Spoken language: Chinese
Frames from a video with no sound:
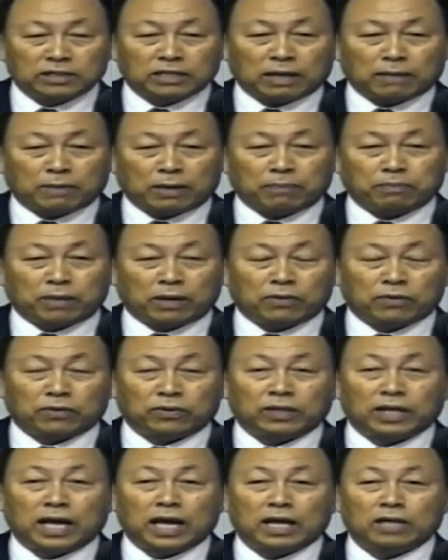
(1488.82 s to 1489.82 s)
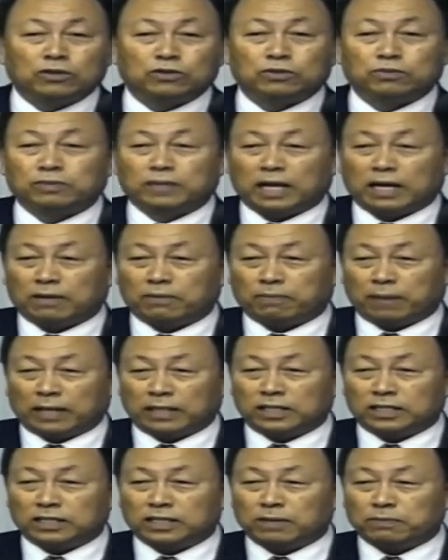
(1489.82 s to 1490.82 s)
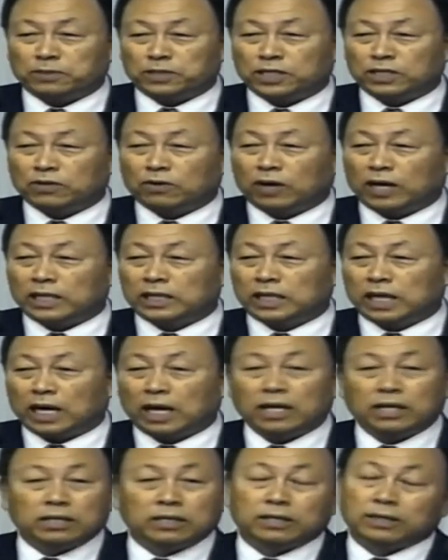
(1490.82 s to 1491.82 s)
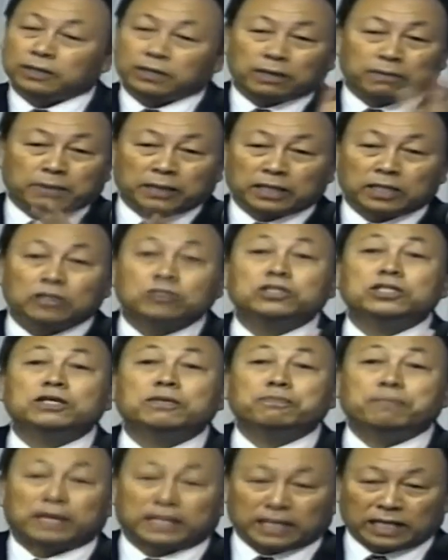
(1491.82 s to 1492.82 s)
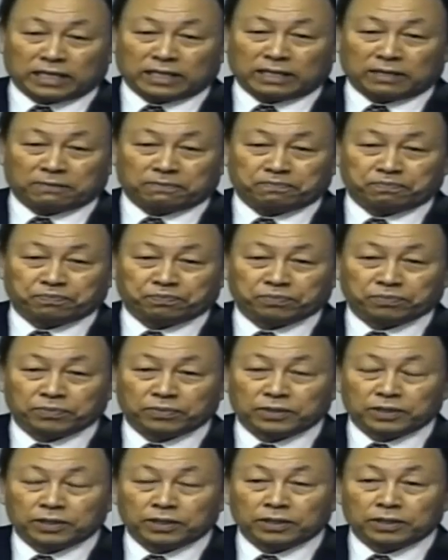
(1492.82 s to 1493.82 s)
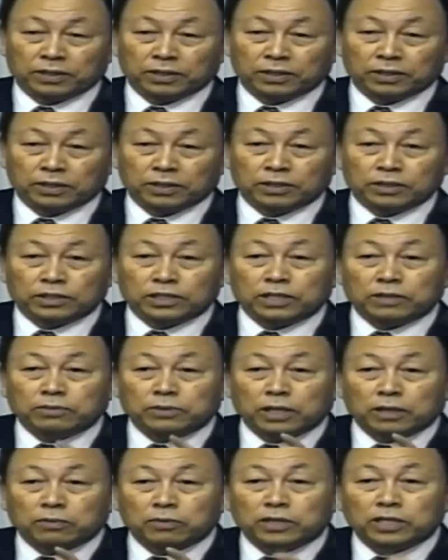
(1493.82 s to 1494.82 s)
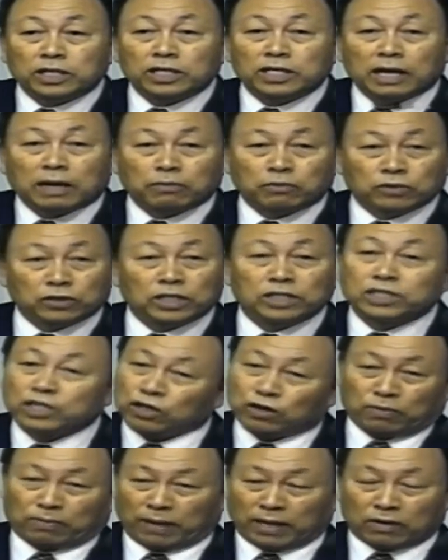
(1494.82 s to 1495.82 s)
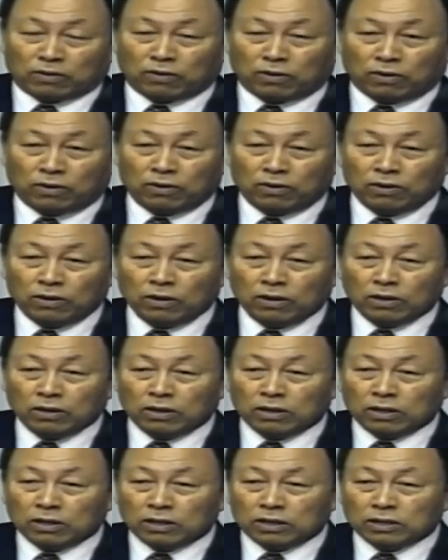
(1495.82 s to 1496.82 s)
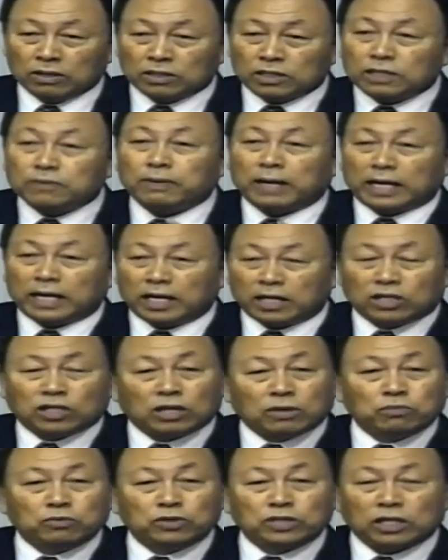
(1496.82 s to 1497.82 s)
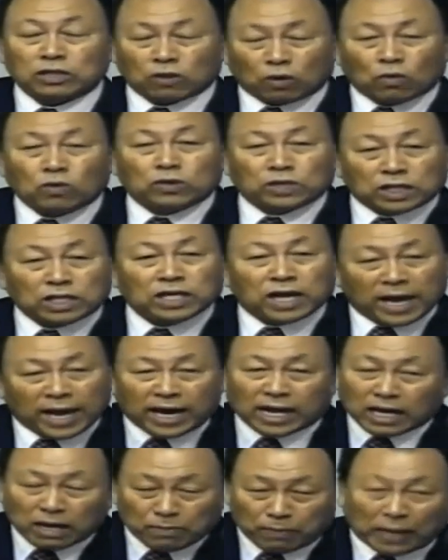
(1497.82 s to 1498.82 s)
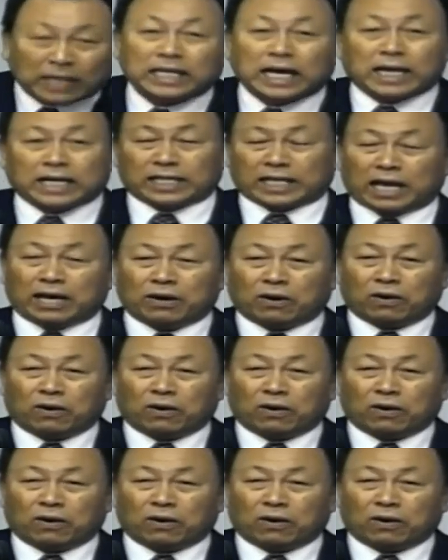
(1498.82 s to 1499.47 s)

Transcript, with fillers: 眼睛犯罪，宁可挽出眼睛，也要使使我的全身去天天国呀。腿犯罪的话，宁可断开这腿，也要使我的全身去天国呀。